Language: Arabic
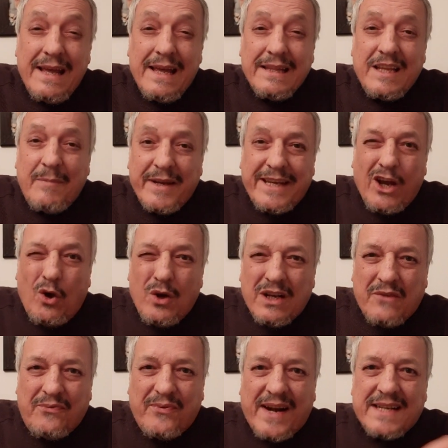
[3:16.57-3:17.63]
دابا كيقول
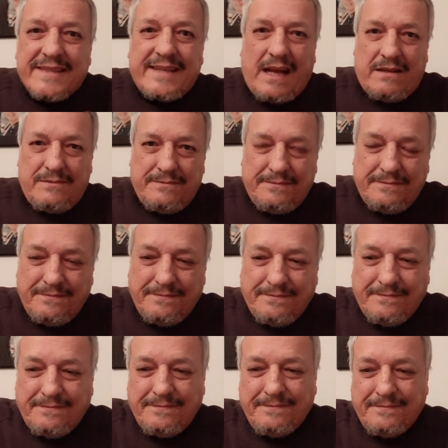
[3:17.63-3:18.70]
لك فرنسا
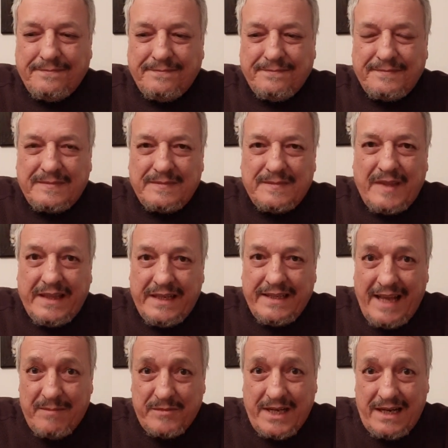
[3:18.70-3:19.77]

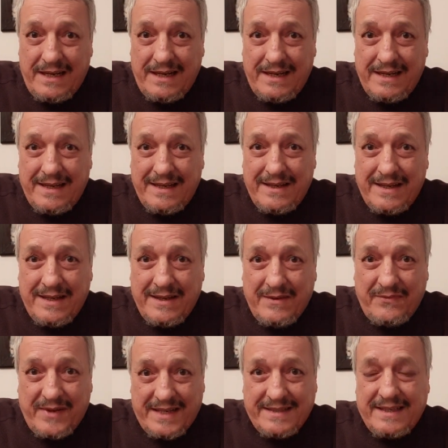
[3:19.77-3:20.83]
النظام ديال
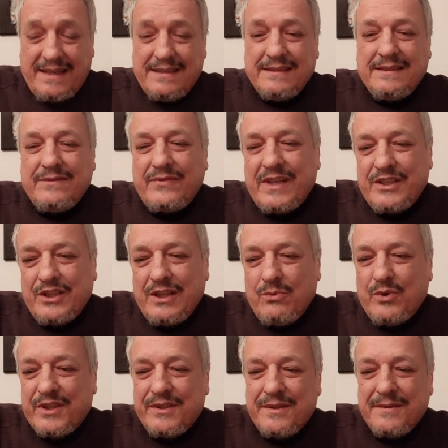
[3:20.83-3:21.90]
فرنسا في هادشي
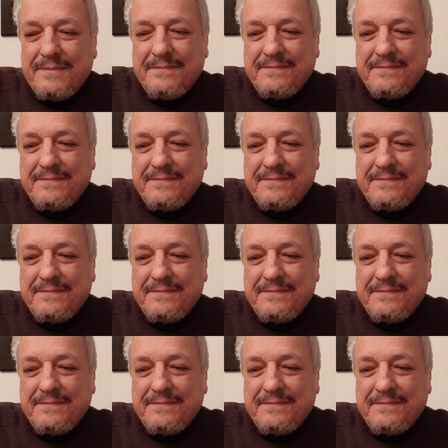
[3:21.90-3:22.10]
الورث